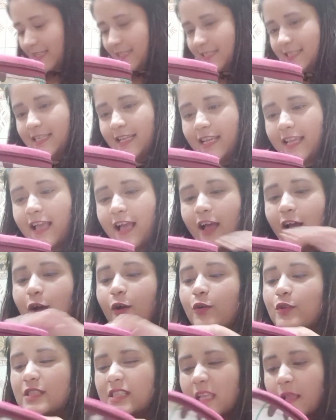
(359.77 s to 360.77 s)
ठीक है
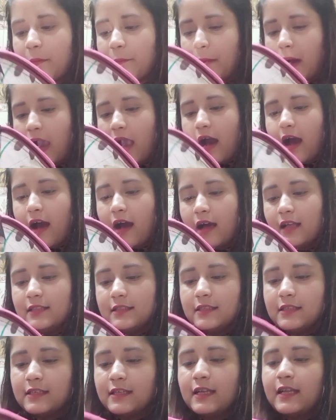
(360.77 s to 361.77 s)
उसके बाद
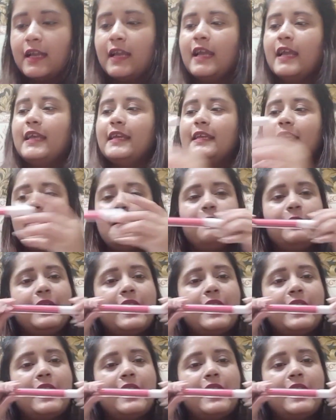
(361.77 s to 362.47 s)
ये भी